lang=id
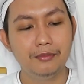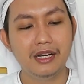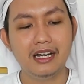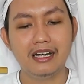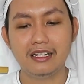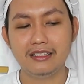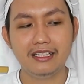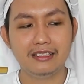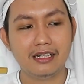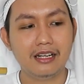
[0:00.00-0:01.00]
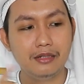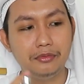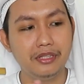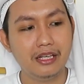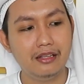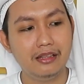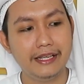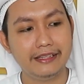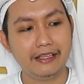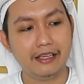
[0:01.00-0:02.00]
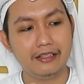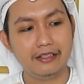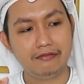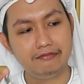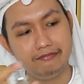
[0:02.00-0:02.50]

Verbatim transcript: bakaratnya terlalu yang light kayaknya